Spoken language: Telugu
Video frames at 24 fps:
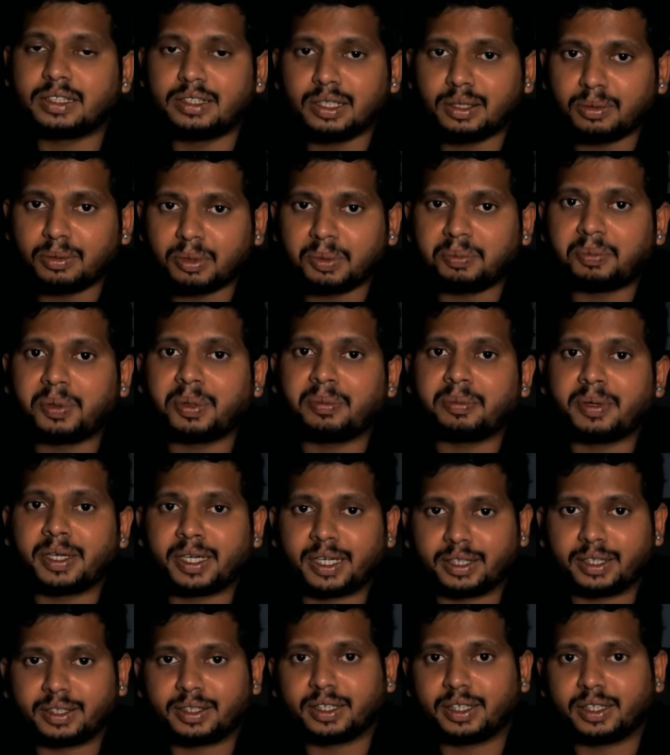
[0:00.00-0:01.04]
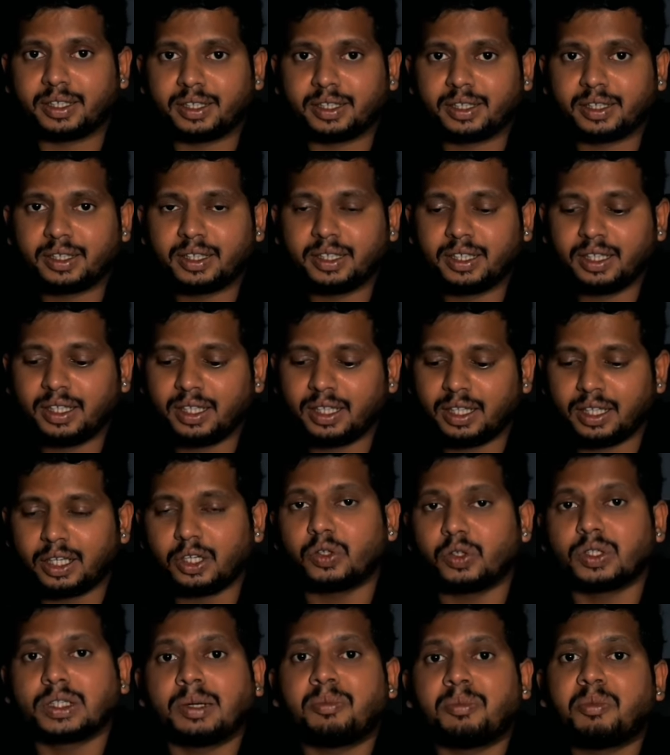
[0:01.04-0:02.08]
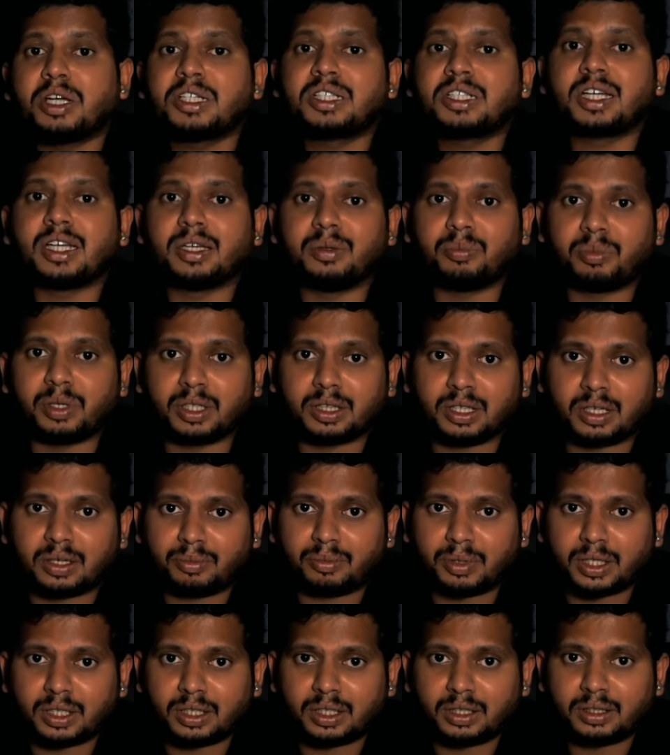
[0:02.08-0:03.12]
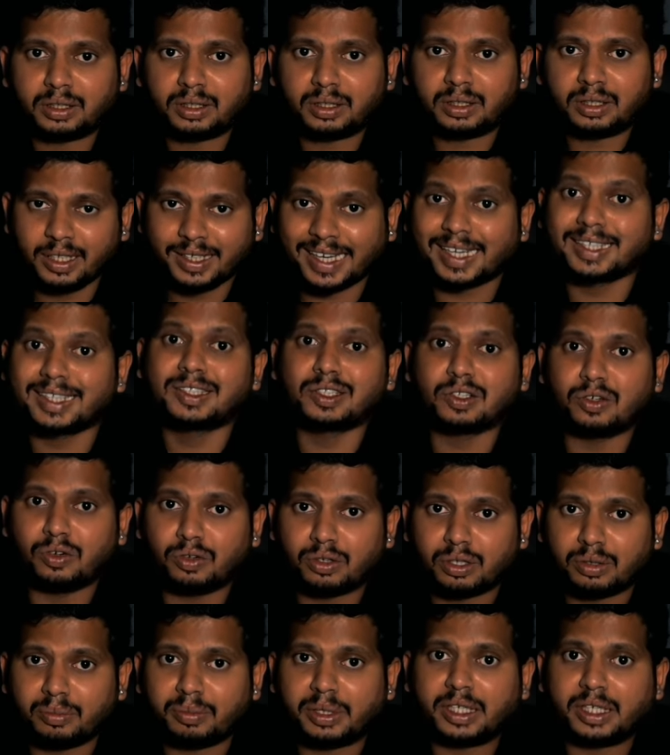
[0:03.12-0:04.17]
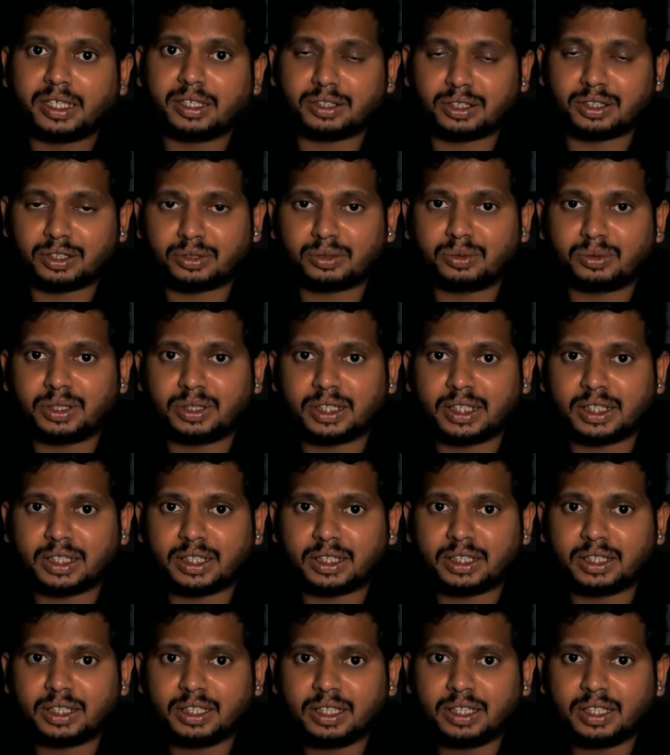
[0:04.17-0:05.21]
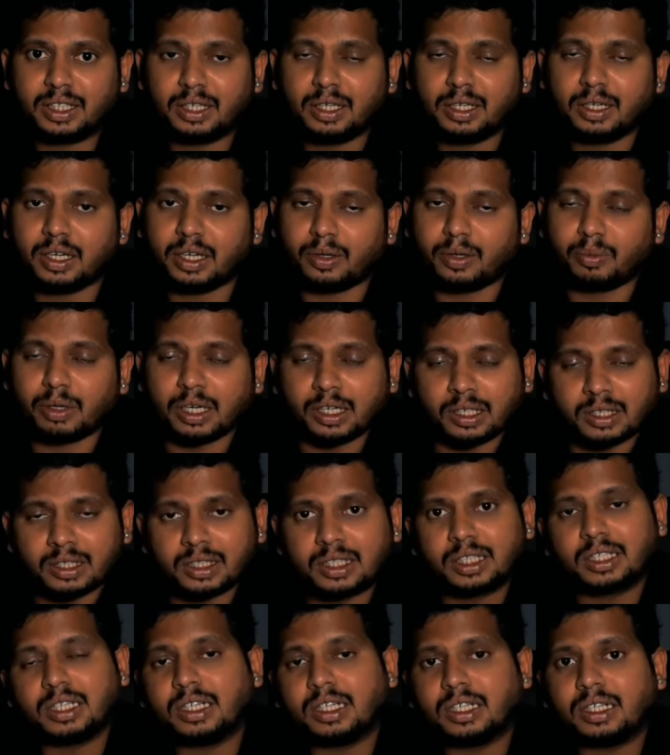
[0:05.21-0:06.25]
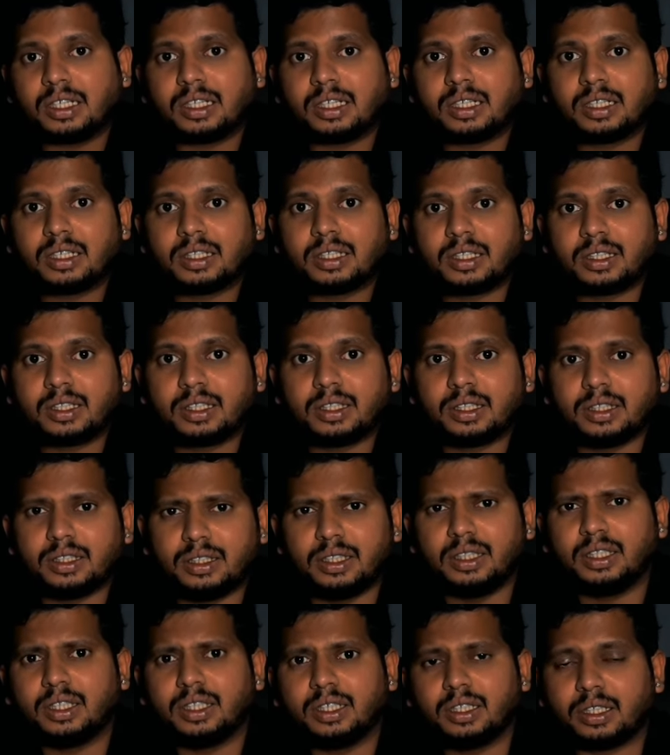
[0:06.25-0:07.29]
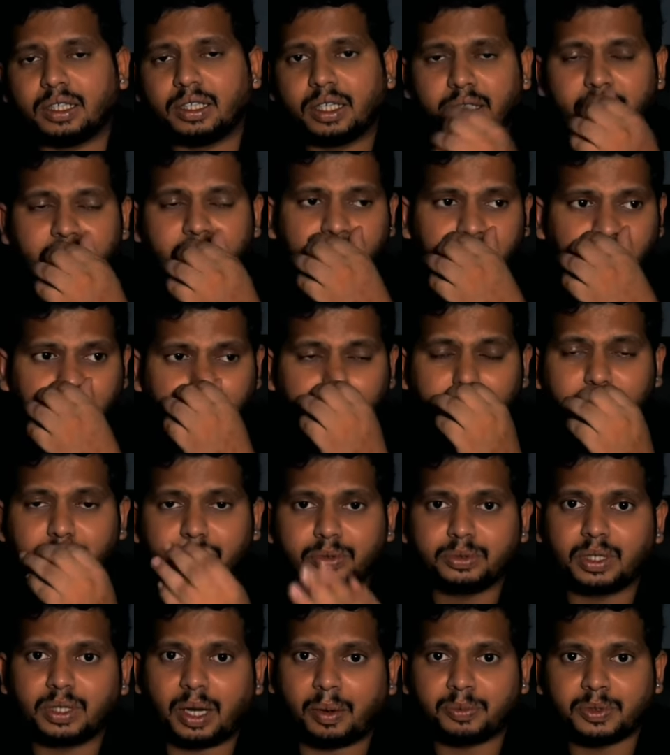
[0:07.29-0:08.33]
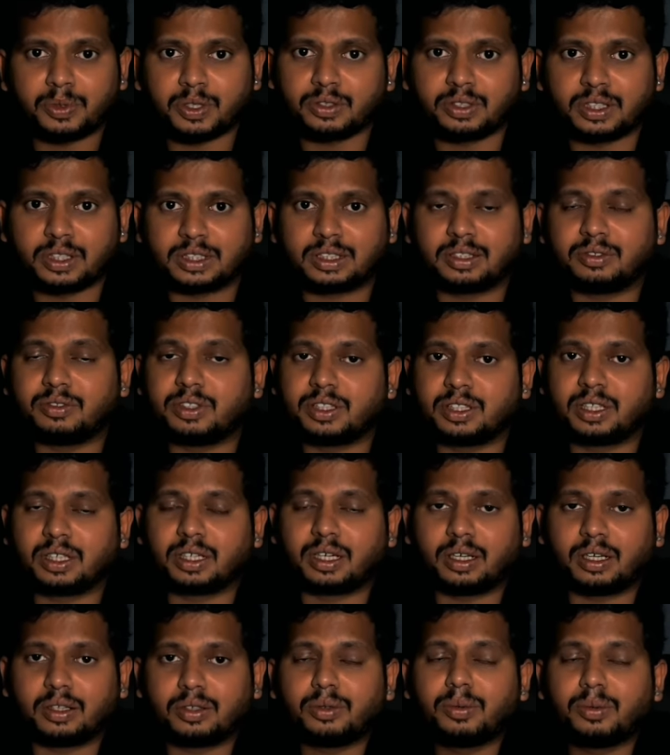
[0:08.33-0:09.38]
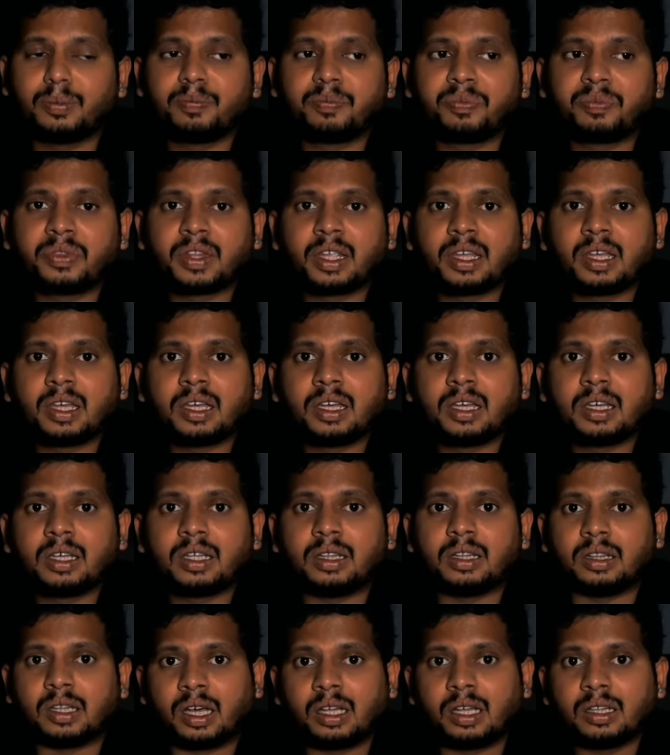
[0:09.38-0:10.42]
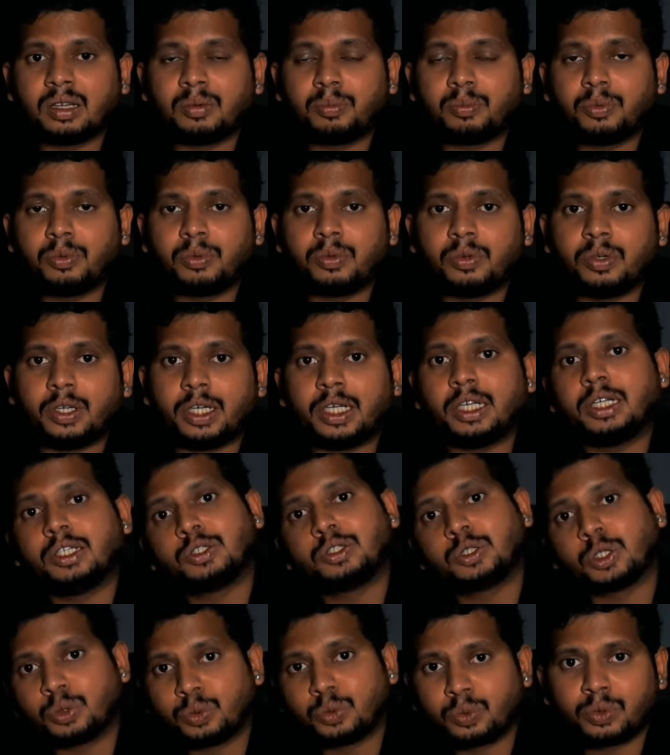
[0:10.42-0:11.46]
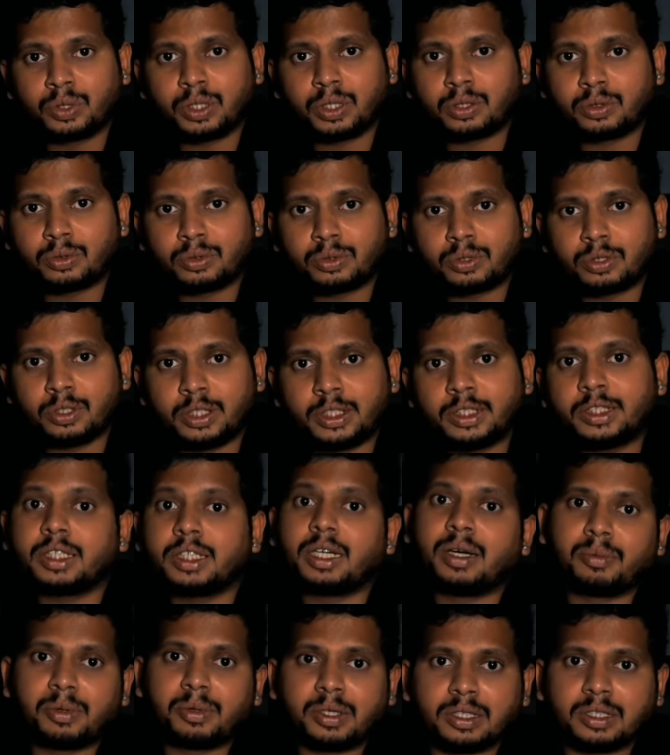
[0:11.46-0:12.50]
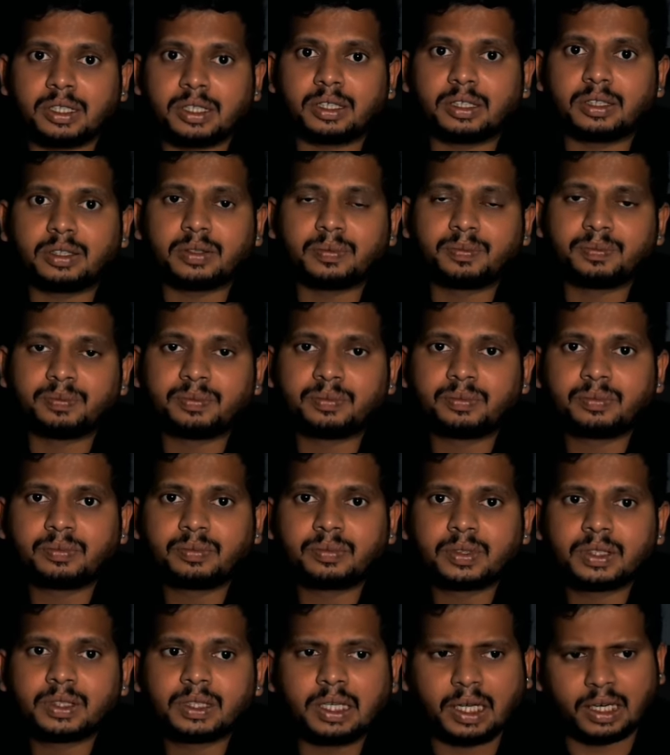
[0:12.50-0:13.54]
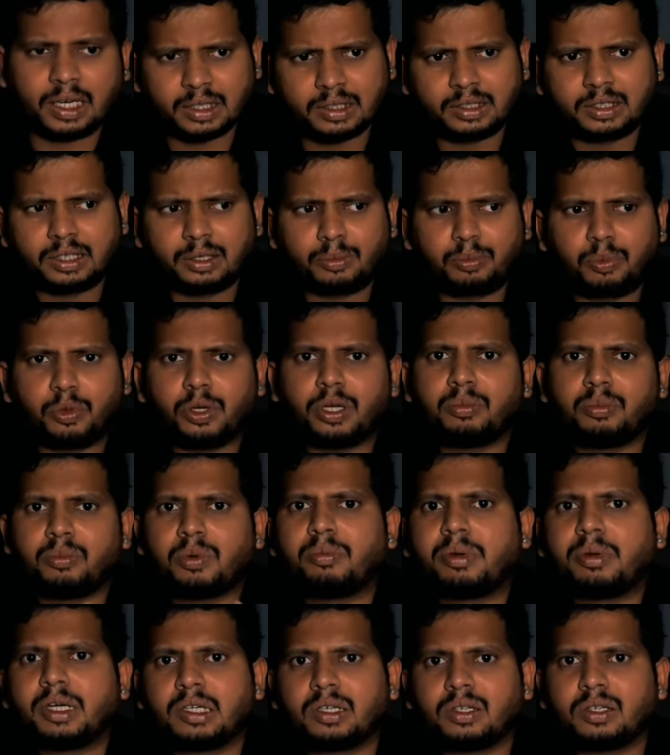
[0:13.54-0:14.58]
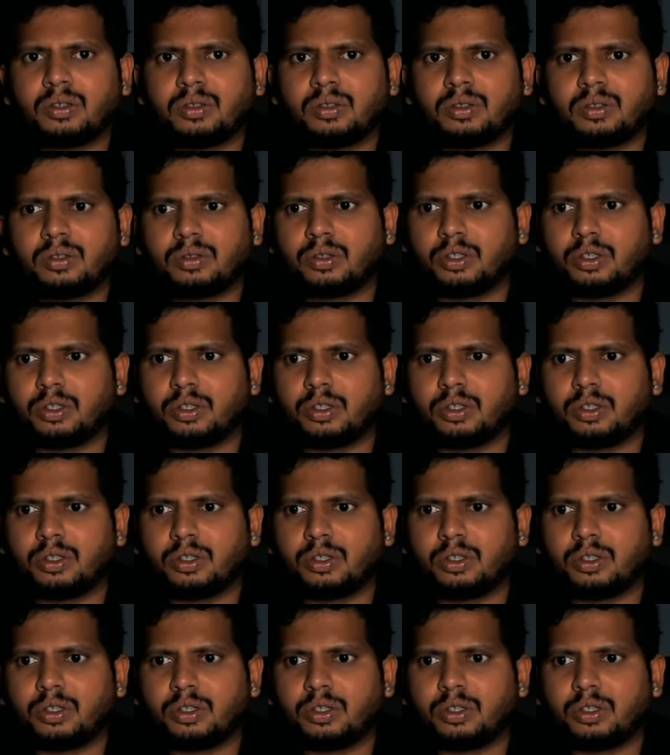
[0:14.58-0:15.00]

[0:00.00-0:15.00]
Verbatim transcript: ఎగ్జామ్కు ప్రిపేర్ అయితే ఇక తమాషా అయిపోయిందనమాట ఎక్స్ గవర్నమెంటే తీసుకుంటే కరెక్ట్గా ఇది నేను ఎప్పుడు అబ్జర్వ్ చేసిన విషయం కాదు దాదాపు నేను చదువుకునే రోజుల నుంచి గమనించింది ఎలక్షన్ పోయే మూమెంట్లో